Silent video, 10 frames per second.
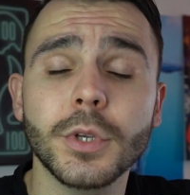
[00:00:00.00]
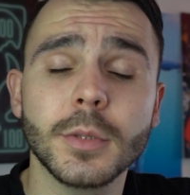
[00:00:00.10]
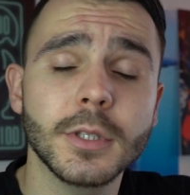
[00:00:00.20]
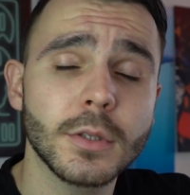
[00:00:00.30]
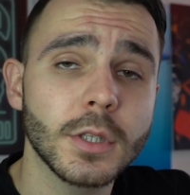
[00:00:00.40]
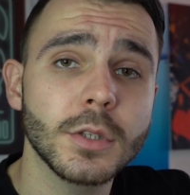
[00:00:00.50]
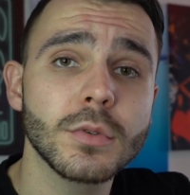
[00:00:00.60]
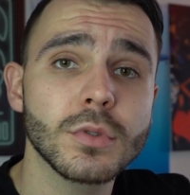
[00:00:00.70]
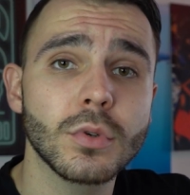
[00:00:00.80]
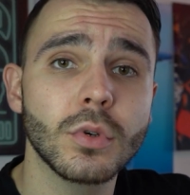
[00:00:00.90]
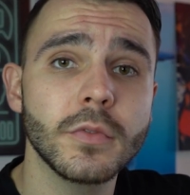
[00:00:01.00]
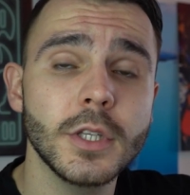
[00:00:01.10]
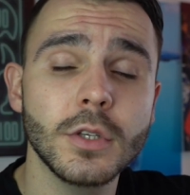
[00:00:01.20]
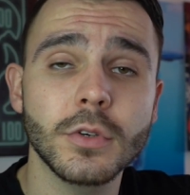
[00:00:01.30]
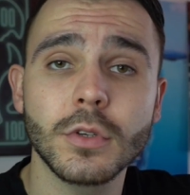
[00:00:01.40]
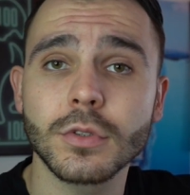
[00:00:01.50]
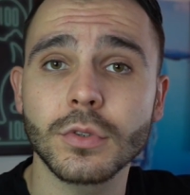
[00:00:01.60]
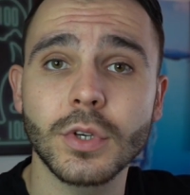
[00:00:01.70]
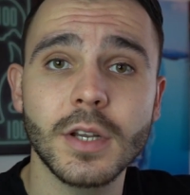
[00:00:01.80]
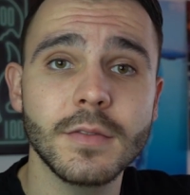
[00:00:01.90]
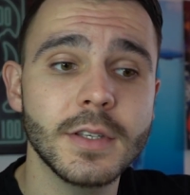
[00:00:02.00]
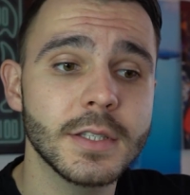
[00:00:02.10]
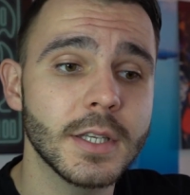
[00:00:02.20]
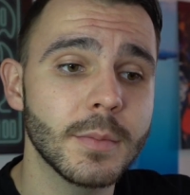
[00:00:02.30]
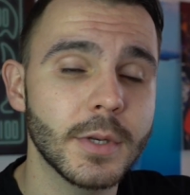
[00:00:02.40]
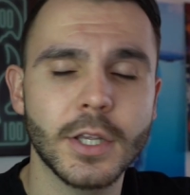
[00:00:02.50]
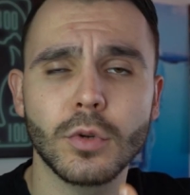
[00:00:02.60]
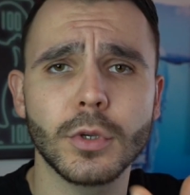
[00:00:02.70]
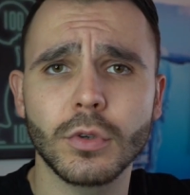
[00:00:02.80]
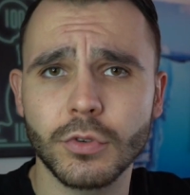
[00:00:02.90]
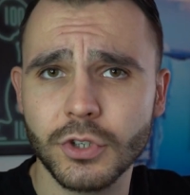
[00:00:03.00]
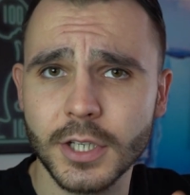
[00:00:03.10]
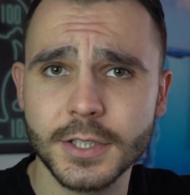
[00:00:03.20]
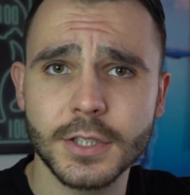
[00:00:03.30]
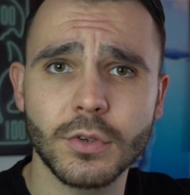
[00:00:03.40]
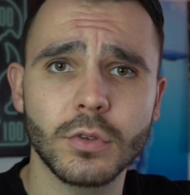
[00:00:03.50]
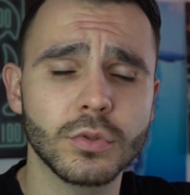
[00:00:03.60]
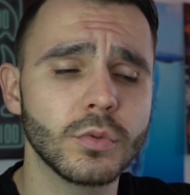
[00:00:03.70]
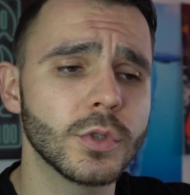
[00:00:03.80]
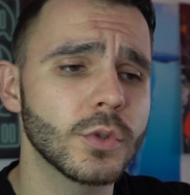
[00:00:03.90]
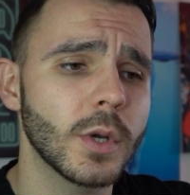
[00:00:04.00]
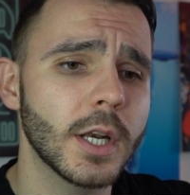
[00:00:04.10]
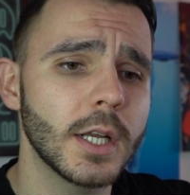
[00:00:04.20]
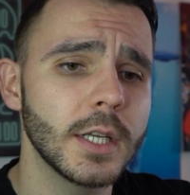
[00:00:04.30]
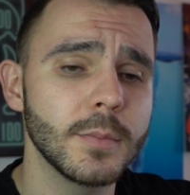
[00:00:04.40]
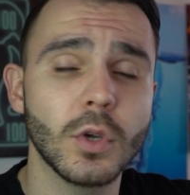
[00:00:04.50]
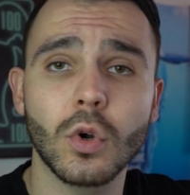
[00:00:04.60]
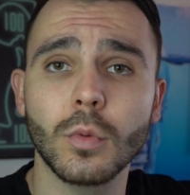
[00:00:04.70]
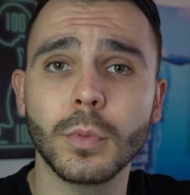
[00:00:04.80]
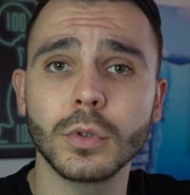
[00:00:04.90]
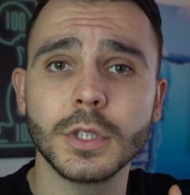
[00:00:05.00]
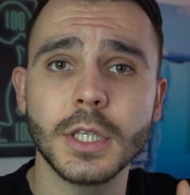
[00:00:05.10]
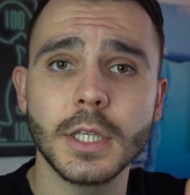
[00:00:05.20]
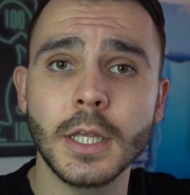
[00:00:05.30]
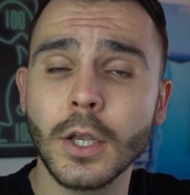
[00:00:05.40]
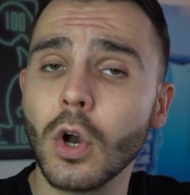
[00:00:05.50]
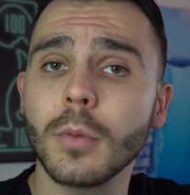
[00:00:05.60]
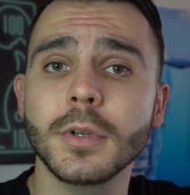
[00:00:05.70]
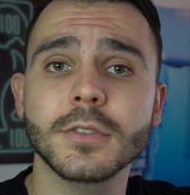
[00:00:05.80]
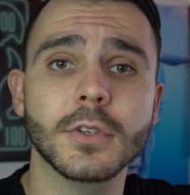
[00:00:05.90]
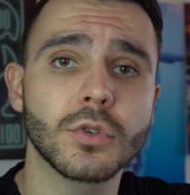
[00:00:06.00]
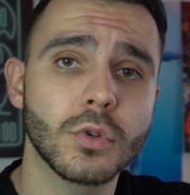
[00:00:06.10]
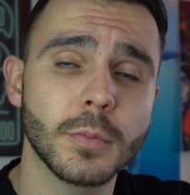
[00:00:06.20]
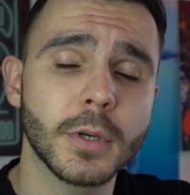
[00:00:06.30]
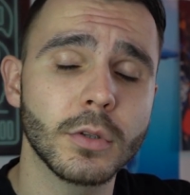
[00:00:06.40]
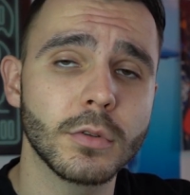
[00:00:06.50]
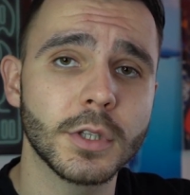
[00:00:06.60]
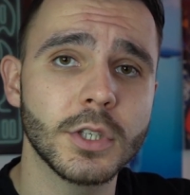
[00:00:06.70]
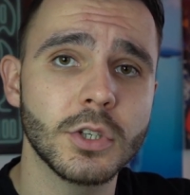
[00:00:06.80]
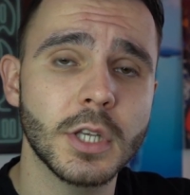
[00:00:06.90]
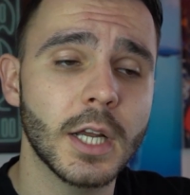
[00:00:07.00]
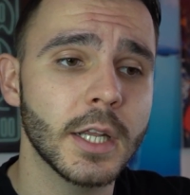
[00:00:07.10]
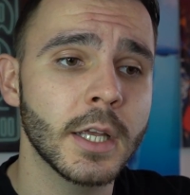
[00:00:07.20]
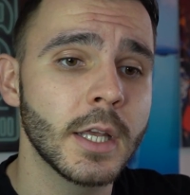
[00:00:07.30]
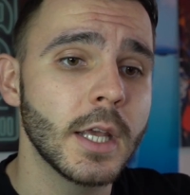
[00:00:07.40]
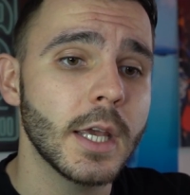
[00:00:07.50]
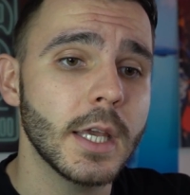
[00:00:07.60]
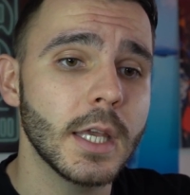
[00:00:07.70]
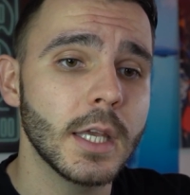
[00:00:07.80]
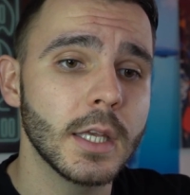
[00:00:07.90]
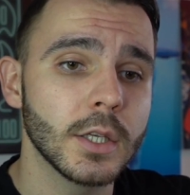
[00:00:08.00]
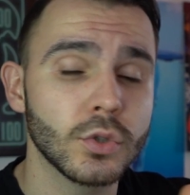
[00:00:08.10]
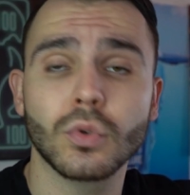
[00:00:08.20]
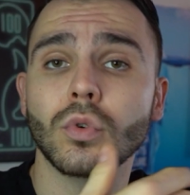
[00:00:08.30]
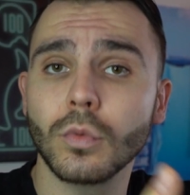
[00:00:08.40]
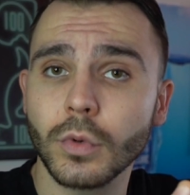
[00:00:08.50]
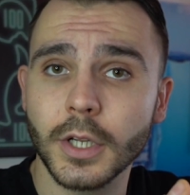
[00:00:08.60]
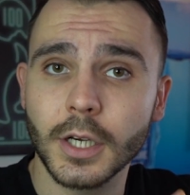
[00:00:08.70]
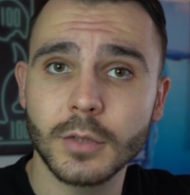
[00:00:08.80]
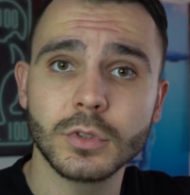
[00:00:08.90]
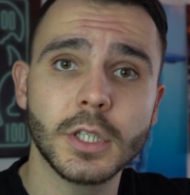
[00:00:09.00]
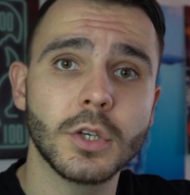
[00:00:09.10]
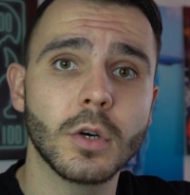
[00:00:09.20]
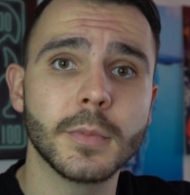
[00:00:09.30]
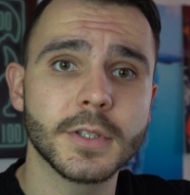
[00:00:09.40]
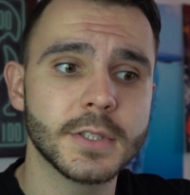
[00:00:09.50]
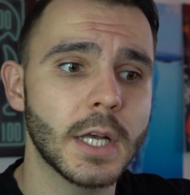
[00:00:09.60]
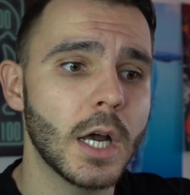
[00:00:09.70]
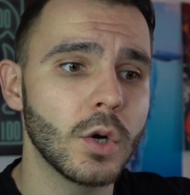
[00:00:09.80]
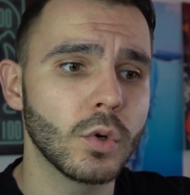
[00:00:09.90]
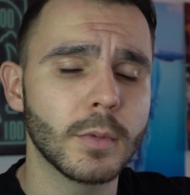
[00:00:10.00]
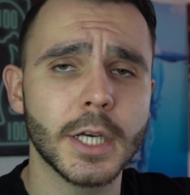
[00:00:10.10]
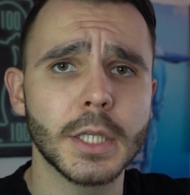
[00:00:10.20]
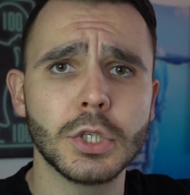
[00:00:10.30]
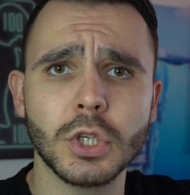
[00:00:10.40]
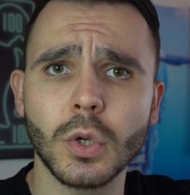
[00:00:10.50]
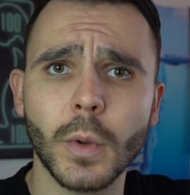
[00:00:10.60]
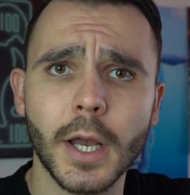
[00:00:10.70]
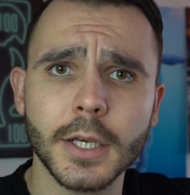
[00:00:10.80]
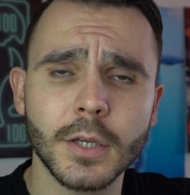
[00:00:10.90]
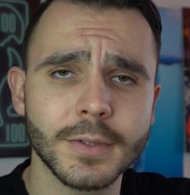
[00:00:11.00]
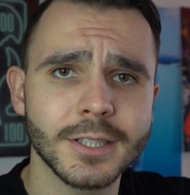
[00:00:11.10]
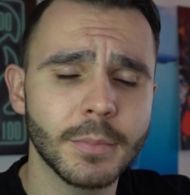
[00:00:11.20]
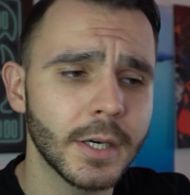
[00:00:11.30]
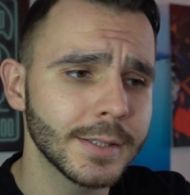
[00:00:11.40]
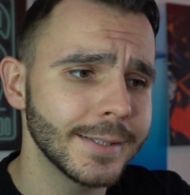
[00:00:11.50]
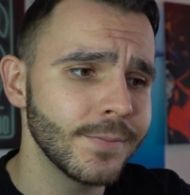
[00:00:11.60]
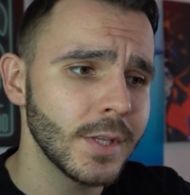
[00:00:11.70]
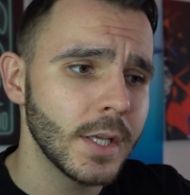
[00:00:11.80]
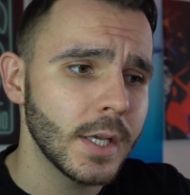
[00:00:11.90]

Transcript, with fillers: Quindi bentornati in questo nuovo video, io sono Elvis e per chi non mi conoscesse di nuovo su questo canale mi occupo di e-commerce, faccio l'imprenditore digitale e sono comunque nel ramo dell'e-commerce da ormai 5 anni a questa parte